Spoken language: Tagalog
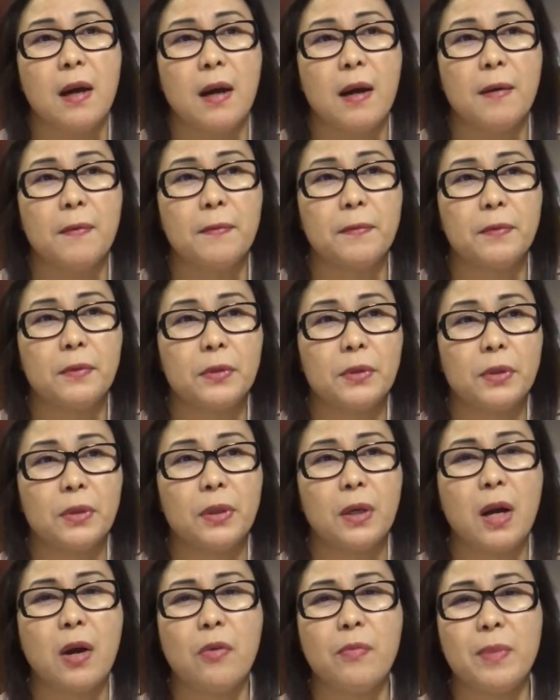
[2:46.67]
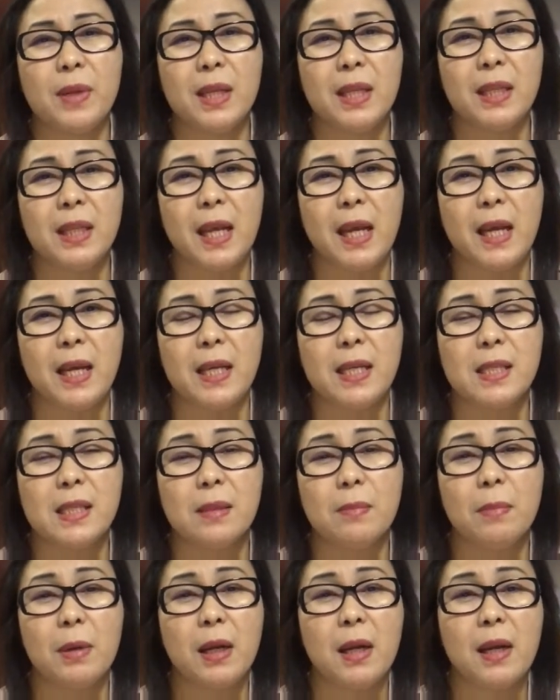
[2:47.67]
after how many
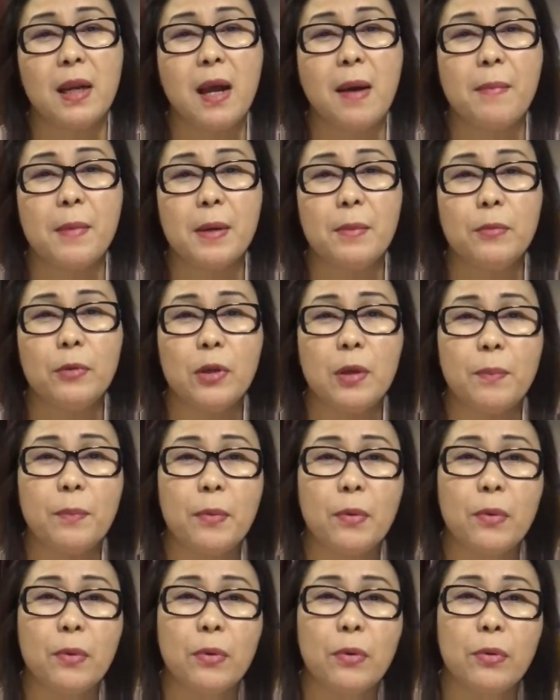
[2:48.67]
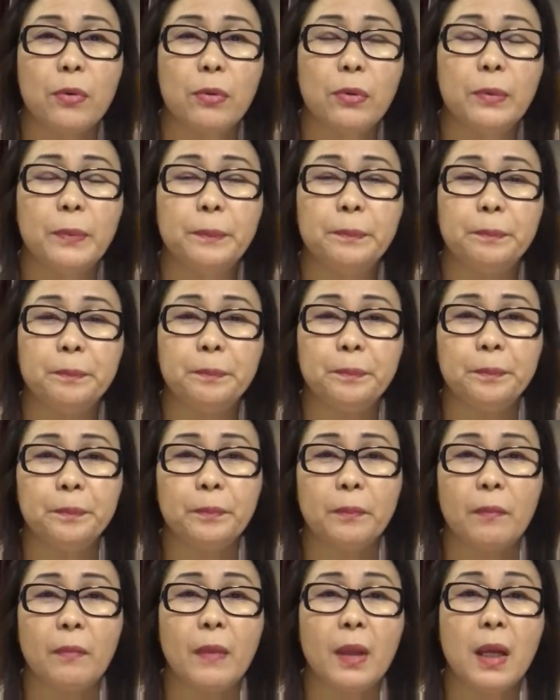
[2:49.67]
days, malalaman mo na po kung
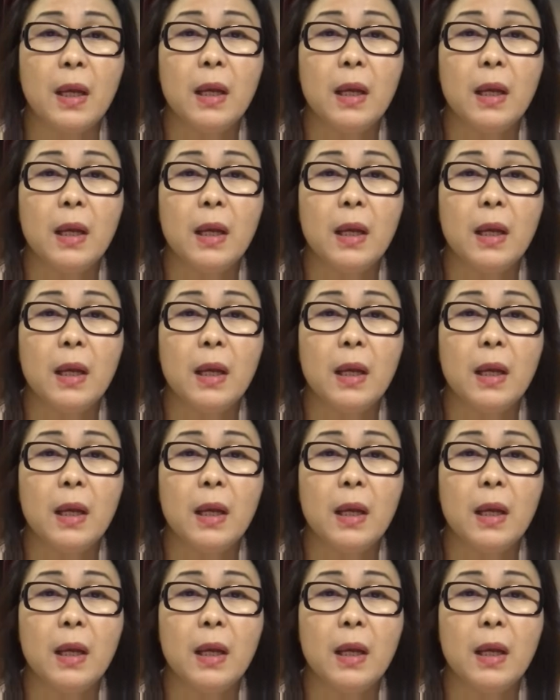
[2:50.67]
mm,